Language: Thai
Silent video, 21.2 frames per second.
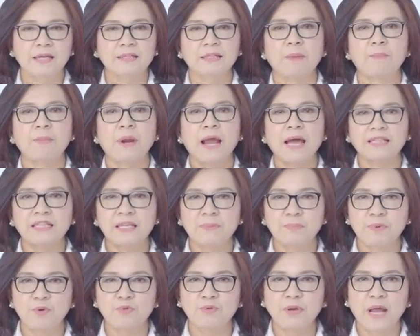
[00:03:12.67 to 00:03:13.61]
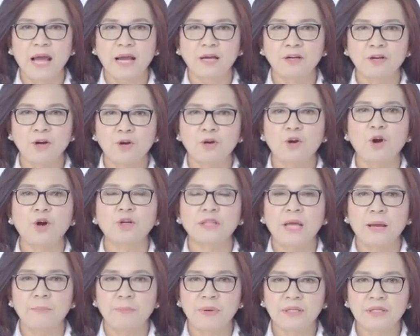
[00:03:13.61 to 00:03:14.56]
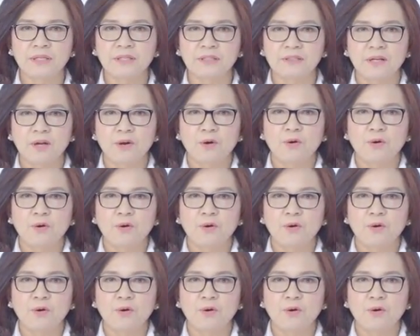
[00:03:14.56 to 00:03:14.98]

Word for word: ทำลายที่ผิวหนังก็ทำให้เกิด